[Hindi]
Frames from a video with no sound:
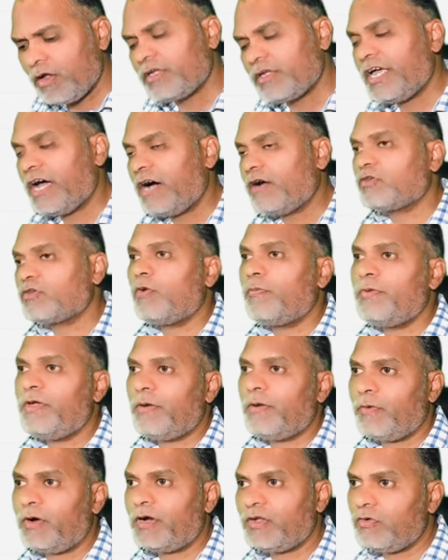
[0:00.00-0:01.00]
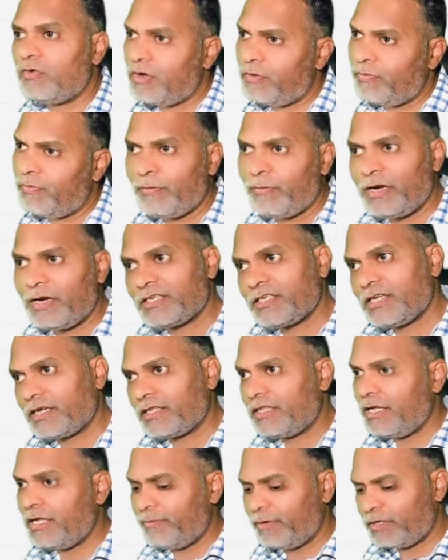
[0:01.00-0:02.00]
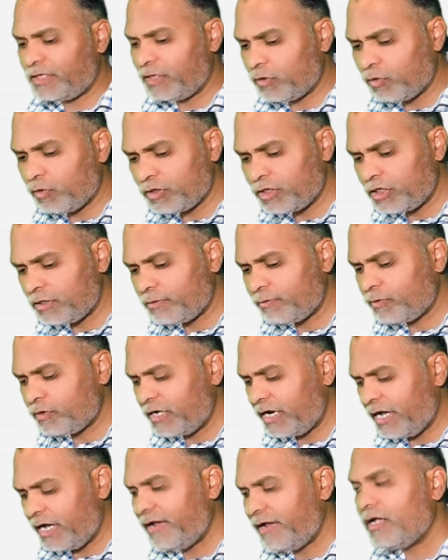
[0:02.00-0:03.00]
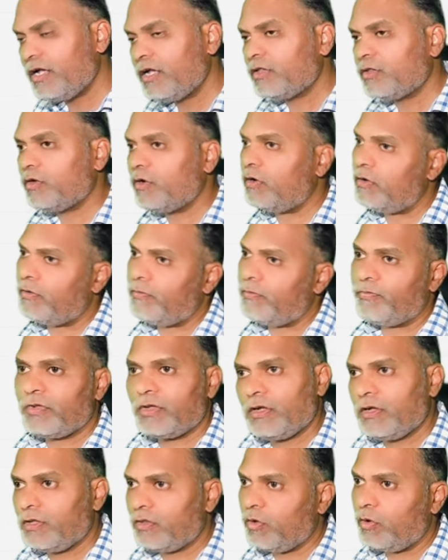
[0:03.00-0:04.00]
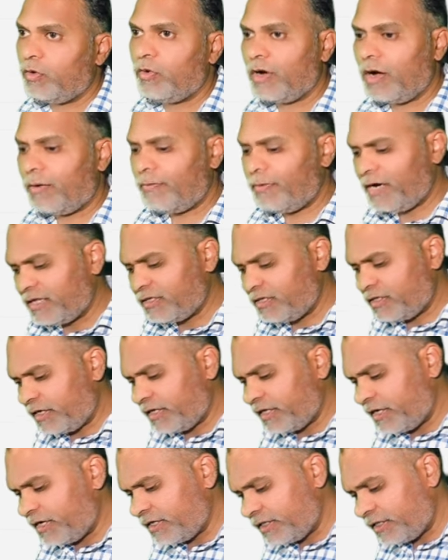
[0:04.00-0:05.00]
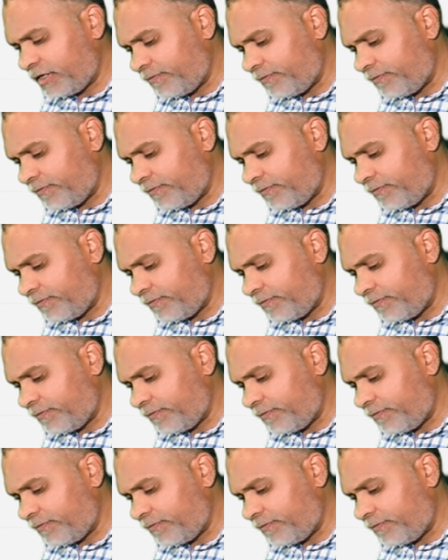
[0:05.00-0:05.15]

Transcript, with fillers: क्या उसको पी अपॉन क्यू के फॉर्म में लिख सकते हैं बस ये दो चीज पूछ रहा है तो दोनों का अपन आंसर दे देते हैं